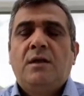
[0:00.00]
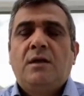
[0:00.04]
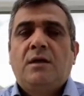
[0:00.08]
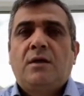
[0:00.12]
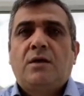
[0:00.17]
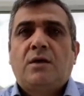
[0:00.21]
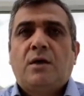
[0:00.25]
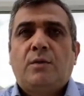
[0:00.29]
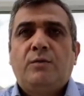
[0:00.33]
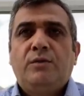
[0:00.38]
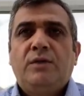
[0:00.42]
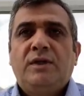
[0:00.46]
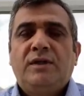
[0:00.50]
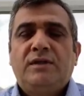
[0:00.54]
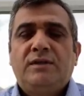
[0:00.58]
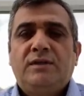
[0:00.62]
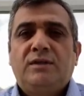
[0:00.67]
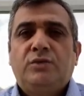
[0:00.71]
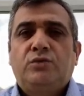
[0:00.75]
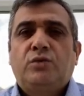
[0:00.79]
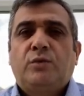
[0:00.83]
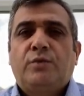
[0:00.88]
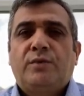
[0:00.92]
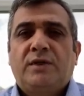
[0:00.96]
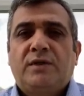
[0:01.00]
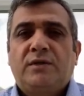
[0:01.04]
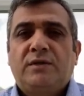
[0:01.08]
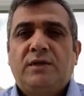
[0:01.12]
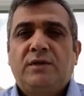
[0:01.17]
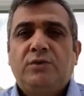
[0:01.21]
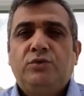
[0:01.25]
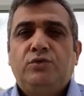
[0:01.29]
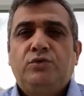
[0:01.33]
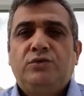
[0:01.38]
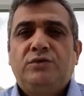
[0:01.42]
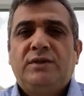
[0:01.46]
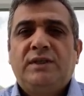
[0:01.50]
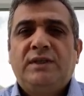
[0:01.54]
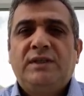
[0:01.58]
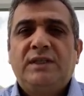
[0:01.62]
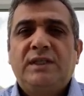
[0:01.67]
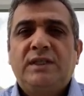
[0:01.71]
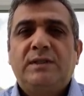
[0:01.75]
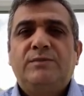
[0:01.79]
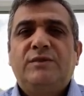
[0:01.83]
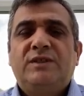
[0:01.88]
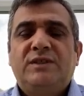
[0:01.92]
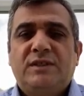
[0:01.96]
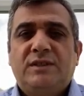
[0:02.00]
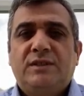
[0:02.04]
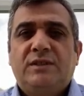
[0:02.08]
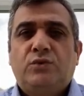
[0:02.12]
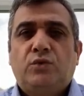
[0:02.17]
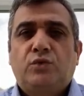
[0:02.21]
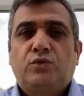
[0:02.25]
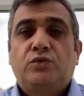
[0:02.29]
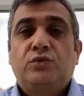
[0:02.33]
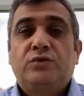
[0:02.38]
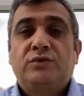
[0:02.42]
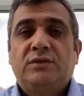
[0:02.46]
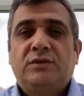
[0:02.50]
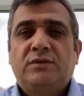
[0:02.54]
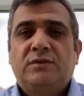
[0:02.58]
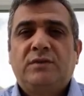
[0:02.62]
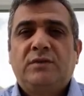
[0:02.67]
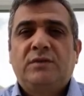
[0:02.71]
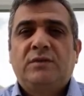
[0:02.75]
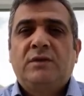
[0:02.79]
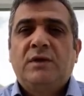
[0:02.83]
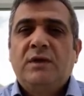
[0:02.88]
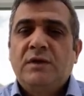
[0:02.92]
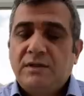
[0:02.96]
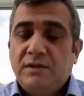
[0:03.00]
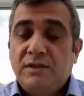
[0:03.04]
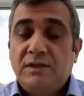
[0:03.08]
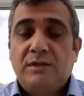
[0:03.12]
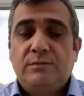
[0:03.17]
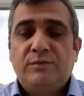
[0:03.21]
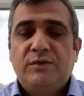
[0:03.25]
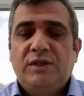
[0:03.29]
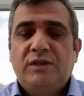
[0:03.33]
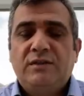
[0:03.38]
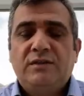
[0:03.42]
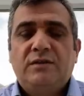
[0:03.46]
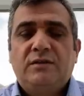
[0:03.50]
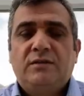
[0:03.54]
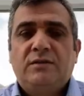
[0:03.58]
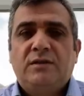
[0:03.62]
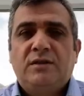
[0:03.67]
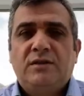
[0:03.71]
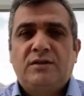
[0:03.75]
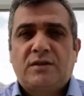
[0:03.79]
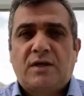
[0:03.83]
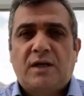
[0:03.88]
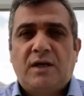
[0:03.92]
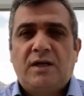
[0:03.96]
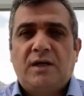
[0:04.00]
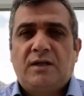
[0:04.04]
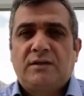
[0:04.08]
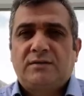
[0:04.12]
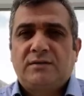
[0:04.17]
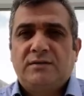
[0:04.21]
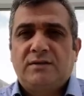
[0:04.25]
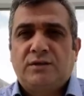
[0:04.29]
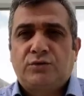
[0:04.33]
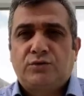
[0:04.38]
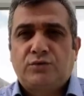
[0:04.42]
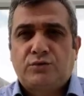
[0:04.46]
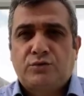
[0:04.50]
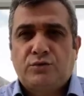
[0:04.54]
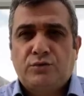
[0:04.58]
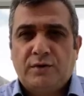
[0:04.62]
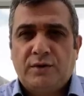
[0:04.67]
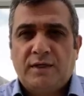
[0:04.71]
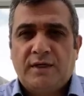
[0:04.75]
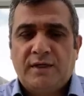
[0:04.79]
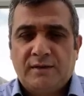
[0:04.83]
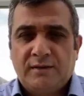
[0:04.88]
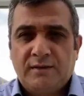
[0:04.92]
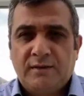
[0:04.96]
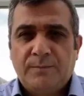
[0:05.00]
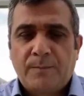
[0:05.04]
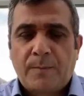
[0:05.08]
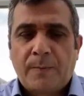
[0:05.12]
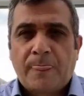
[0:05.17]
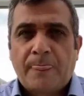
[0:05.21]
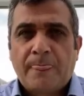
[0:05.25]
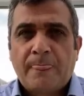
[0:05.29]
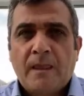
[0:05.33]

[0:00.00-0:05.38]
kabul ettiği toprakların %20'sini 30 yıldır, 27 yıldır işgal altında tutuyorlardı.